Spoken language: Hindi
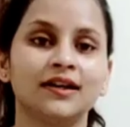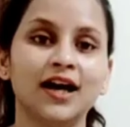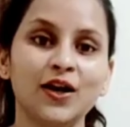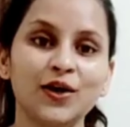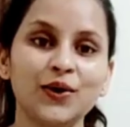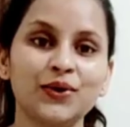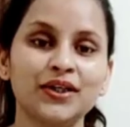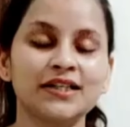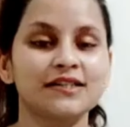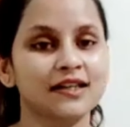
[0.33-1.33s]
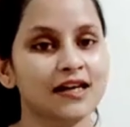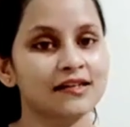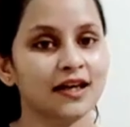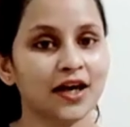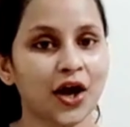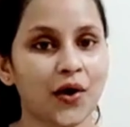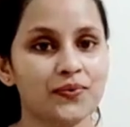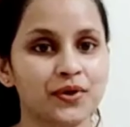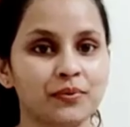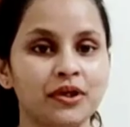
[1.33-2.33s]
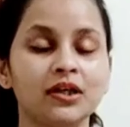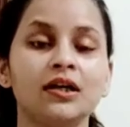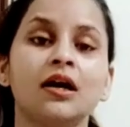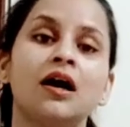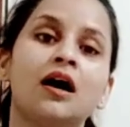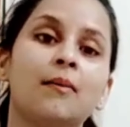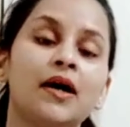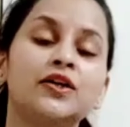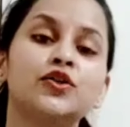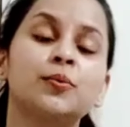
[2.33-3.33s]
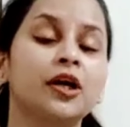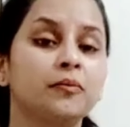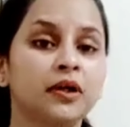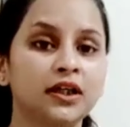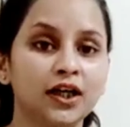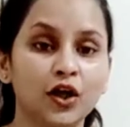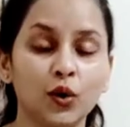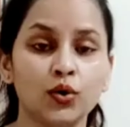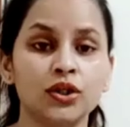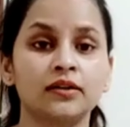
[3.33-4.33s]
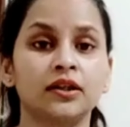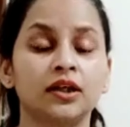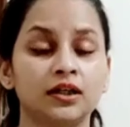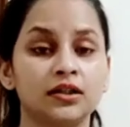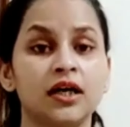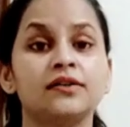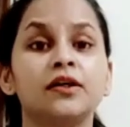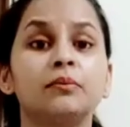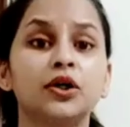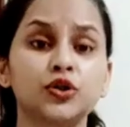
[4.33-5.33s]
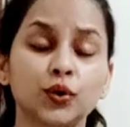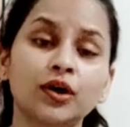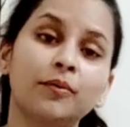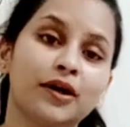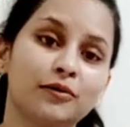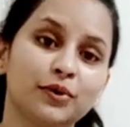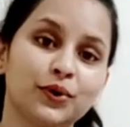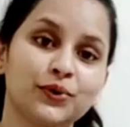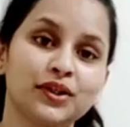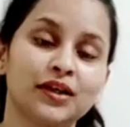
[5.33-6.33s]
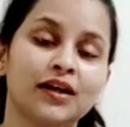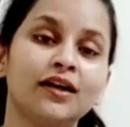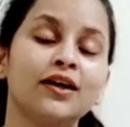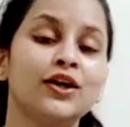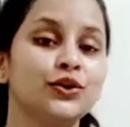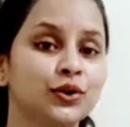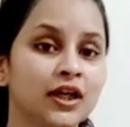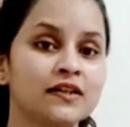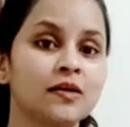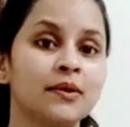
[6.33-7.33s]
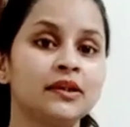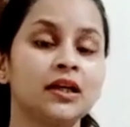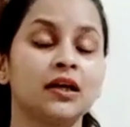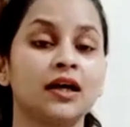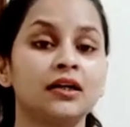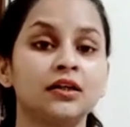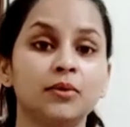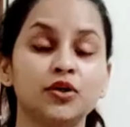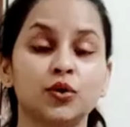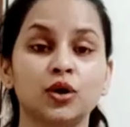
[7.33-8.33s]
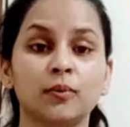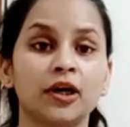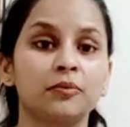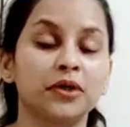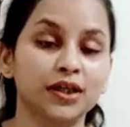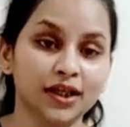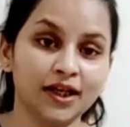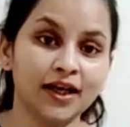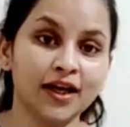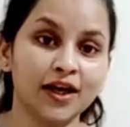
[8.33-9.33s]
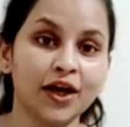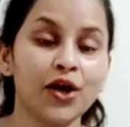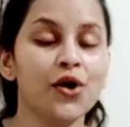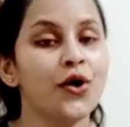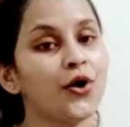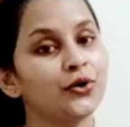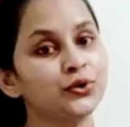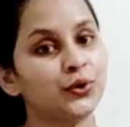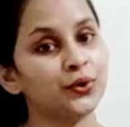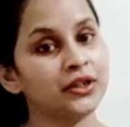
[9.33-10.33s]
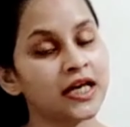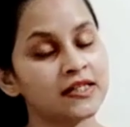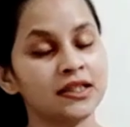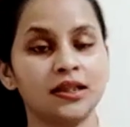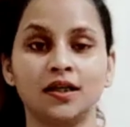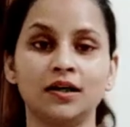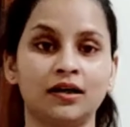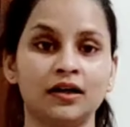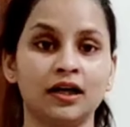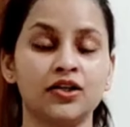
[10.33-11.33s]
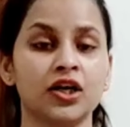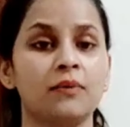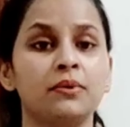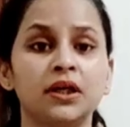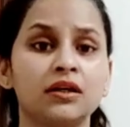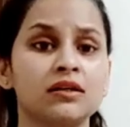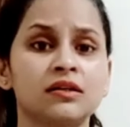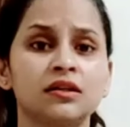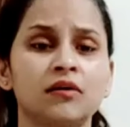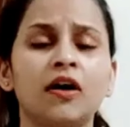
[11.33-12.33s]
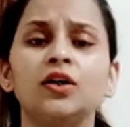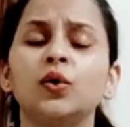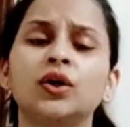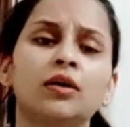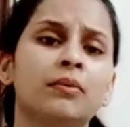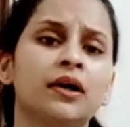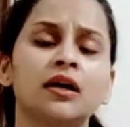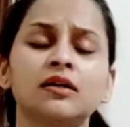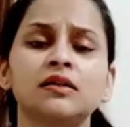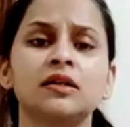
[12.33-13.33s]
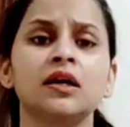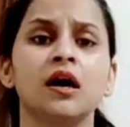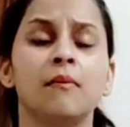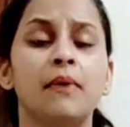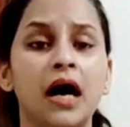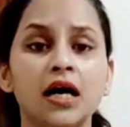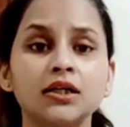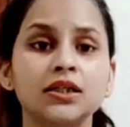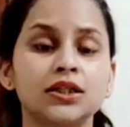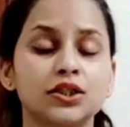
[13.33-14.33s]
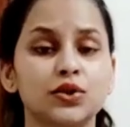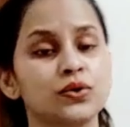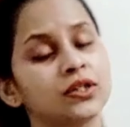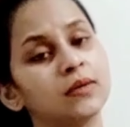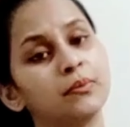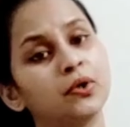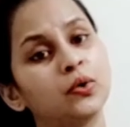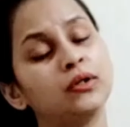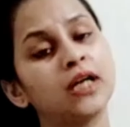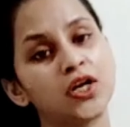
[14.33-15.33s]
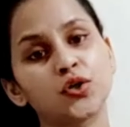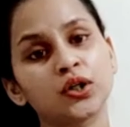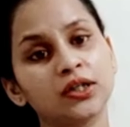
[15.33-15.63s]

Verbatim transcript: हेलो योगीस कैसे हैं आप सभी हमारे जो पेट में कीड़े हो जाते हैं ज़्यादातर बच्चों के पेट में होते हैं तो कैसे पता लगाएं कि बच्चों के पेट में कीड़े हैं और उनको कैसे ठीक करा जाए बिना किसी दवाइयों के बिना किसी बाहर की चीज़ों से बिल्कुल नेचुरल